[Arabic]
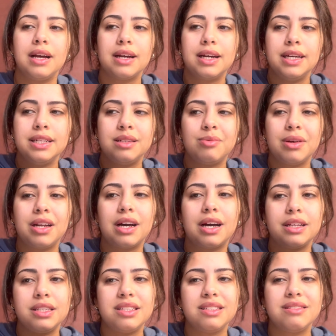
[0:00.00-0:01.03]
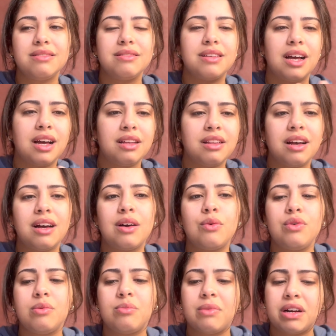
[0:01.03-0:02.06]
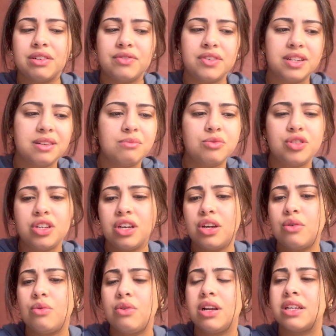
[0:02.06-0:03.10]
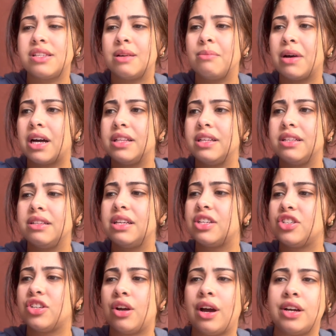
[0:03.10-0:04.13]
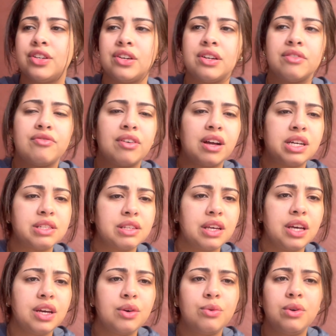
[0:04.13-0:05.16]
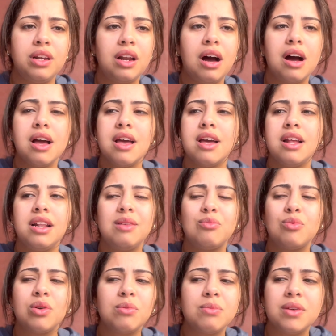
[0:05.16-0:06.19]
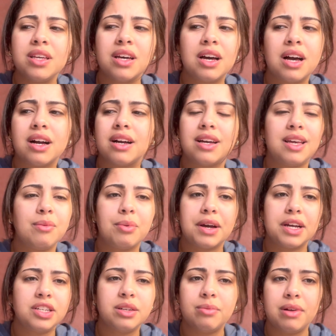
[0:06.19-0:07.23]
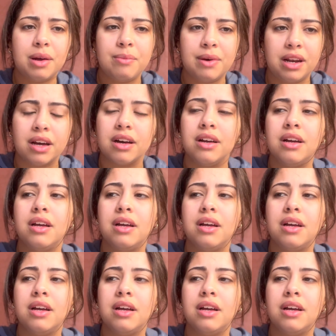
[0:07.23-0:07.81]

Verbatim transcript: عند بالها غادي نعدا ولا ما عرف فين نمشي ولا زعما غادي ندير شي حاجه انا فراسي ولا المهم هي هكا كيبقى يجيب لها بالها